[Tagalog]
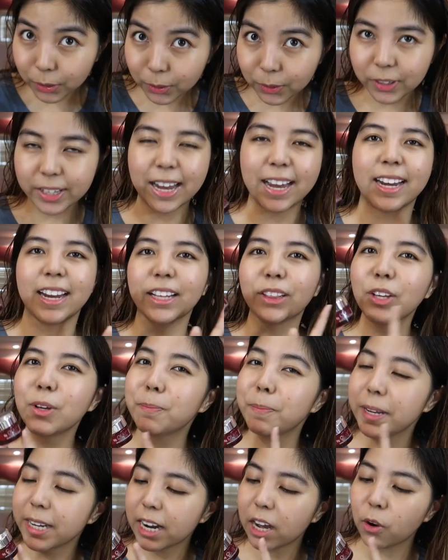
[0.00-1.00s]
Oh. So, yan. Ito
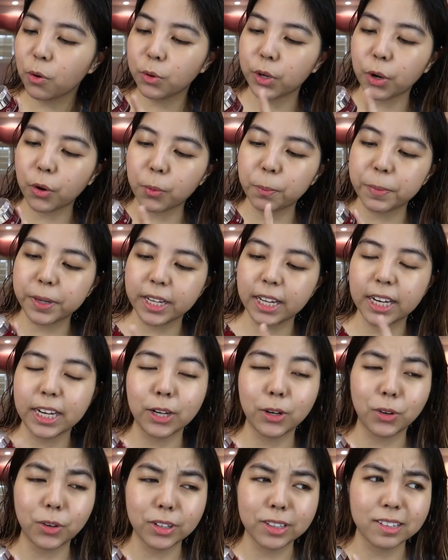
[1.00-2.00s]
yung pinakauna kong binili
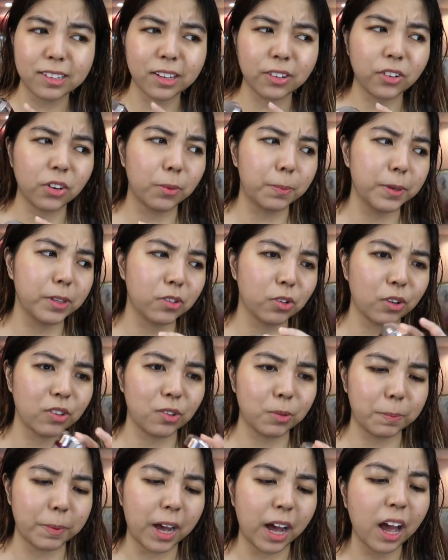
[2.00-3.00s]
noon sa
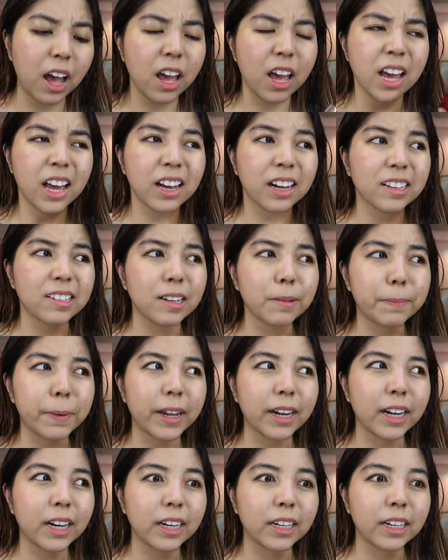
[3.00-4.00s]
Robinsons pa. Kasi
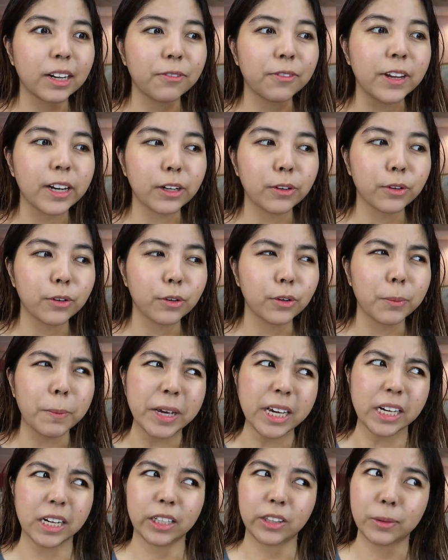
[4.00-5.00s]
parang na-feel ko noon, oh
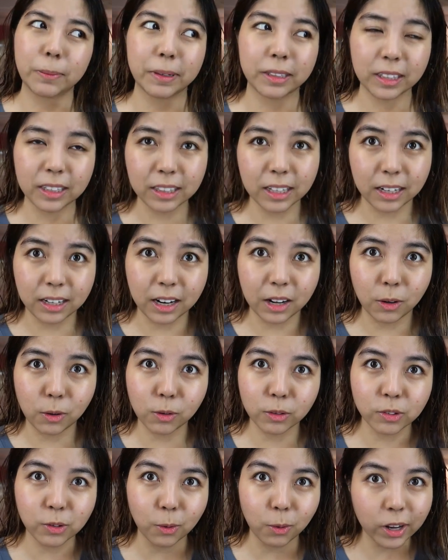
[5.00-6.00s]
my god, tumatanda na
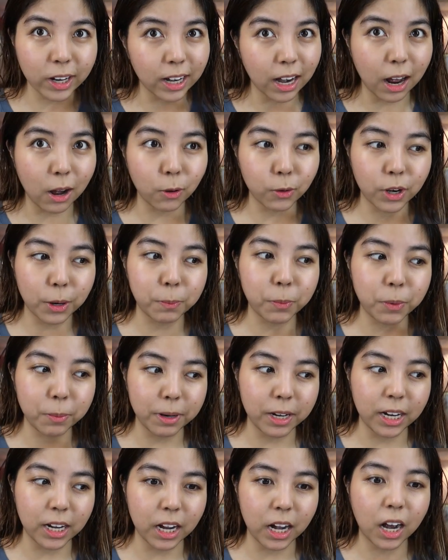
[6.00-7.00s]
ako. So, kailangan ko nang
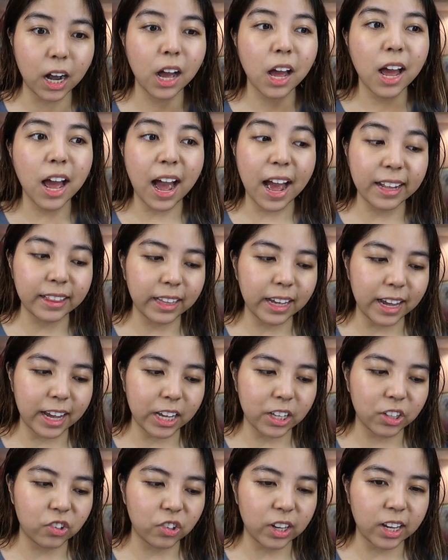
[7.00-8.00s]
bumili ng
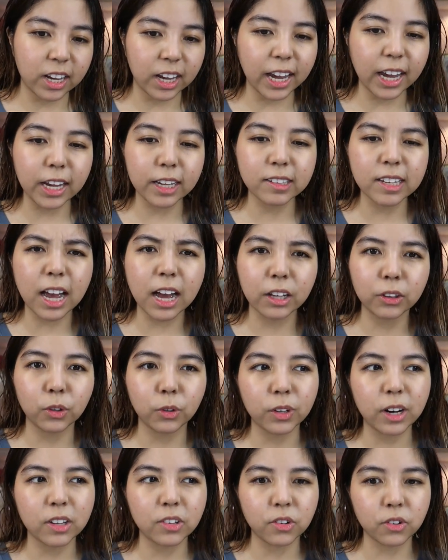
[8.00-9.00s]
anti-aging. Eh,
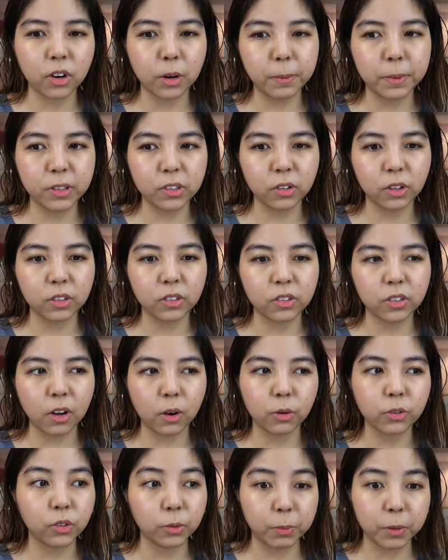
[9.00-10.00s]
sakto, nasa Robinsons
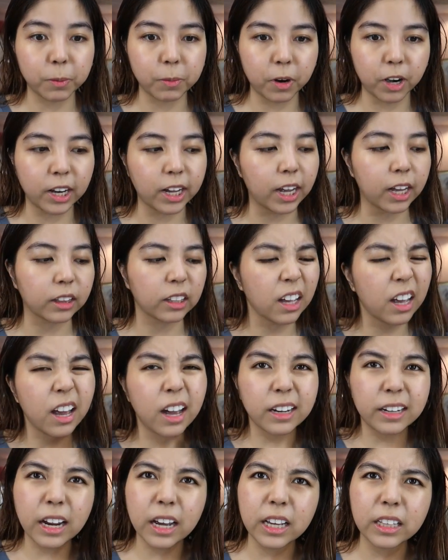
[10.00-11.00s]
ako supermarket.
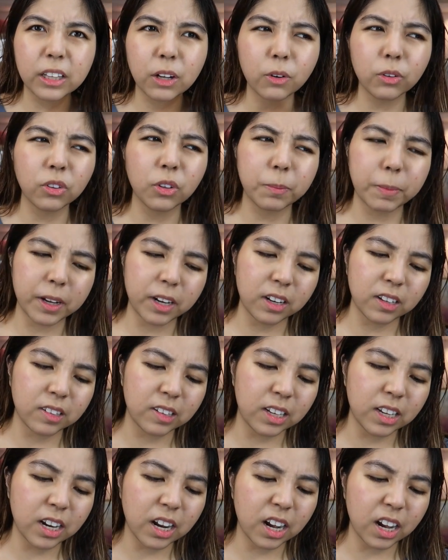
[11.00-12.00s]
Nakita ko to parang,
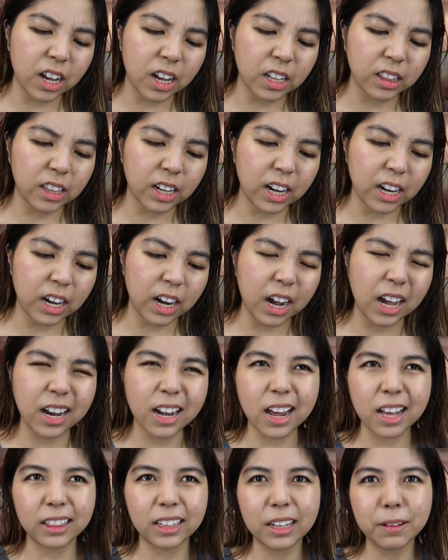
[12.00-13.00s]
sige na nga, try na nga
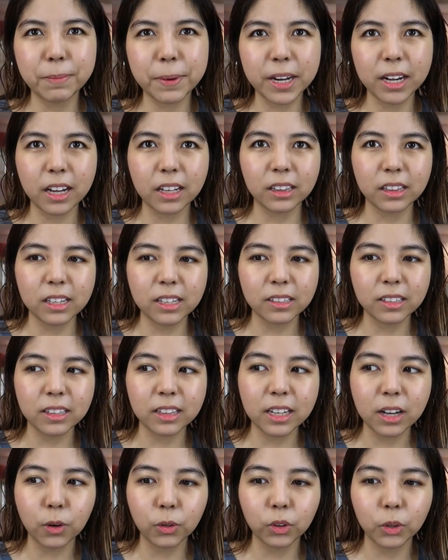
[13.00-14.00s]
natin para at least
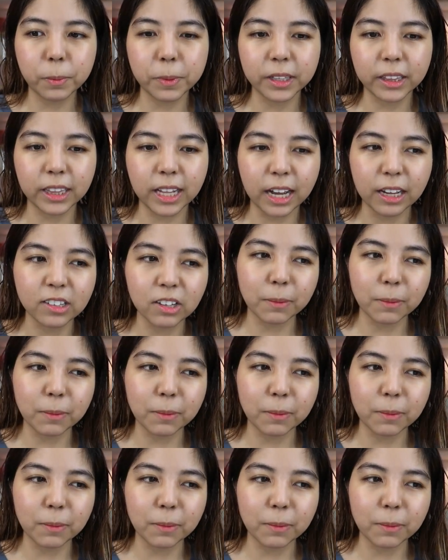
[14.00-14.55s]
hindi ako tumanda.